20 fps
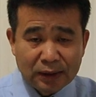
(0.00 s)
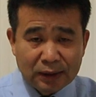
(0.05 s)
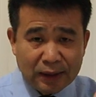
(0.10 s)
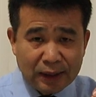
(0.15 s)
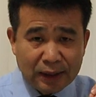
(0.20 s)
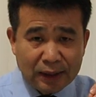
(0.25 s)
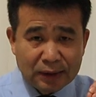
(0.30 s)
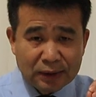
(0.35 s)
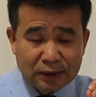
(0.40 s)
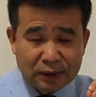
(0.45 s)

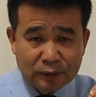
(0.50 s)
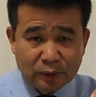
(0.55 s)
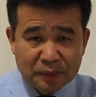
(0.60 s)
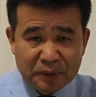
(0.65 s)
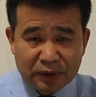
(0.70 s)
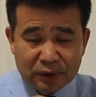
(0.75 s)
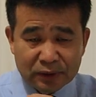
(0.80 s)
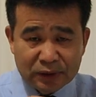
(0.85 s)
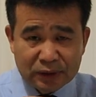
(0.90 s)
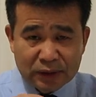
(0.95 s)
哎，我
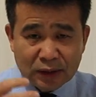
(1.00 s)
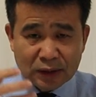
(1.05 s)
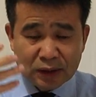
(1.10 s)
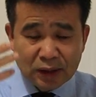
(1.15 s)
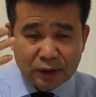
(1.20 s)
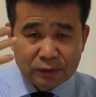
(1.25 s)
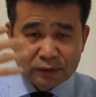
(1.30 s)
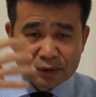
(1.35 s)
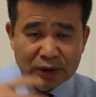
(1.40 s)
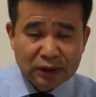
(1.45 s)
们有这个
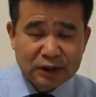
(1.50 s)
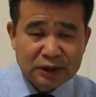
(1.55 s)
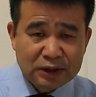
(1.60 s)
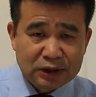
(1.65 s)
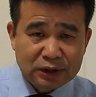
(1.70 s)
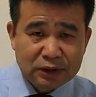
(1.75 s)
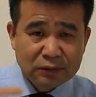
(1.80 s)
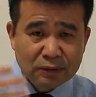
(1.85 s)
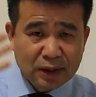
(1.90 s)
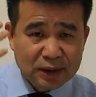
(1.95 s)
各种各样的
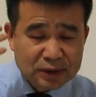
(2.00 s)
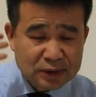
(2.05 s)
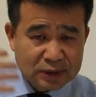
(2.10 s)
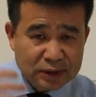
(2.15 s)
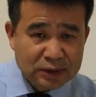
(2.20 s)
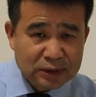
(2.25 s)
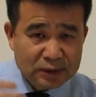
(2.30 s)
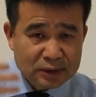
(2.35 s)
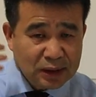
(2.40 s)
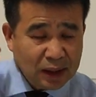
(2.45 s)
器官，
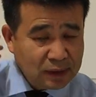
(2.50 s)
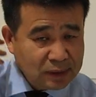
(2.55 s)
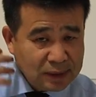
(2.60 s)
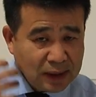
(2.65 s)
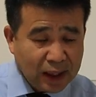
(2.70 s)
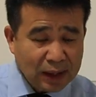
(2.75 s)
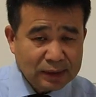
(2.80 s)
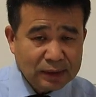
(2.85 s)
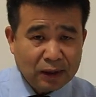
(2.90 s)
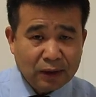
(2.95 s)
心脏、
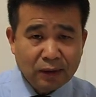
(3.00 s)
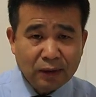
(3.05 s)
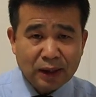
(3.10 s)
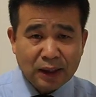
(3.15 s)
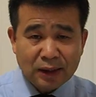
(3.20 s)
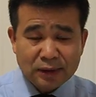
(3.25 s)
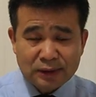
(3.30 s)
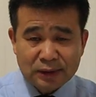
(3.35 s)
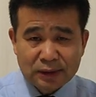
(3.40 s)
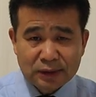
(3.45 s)
大脑
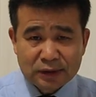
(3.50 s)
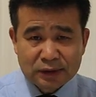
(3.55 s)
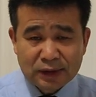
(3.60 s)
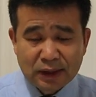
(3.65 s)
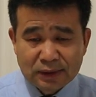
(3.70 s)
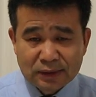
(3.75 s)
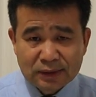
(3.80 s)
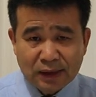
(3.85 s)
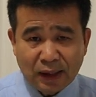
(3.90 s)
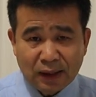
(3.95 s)
啊，这个
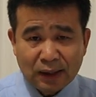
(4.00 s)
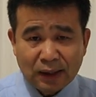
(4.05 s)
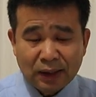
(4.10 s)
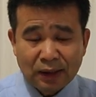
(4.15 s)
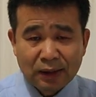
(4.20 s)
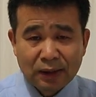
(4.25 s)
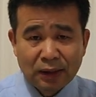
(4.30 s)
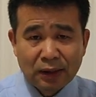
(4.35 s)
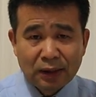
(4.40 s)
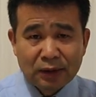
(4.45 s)
肾脏
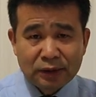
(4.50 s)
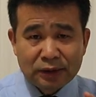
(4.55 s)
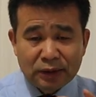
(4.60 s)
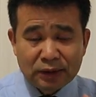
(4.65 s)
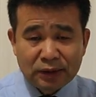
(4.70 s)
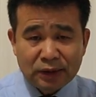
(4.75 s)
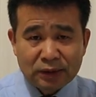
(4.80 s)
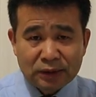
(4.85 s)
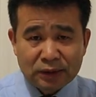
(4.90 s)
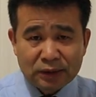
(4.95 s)
啊，
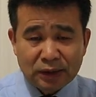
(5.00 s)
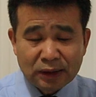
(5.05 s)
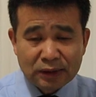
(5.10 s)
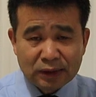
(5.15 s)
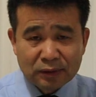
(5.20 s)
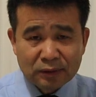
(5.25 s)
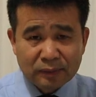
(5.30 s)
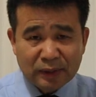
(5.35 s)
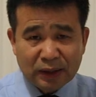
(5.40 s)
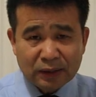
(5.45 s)
这些这
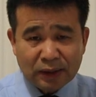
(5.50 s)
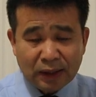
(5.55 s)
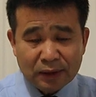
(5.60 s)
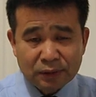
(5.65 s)
些什么？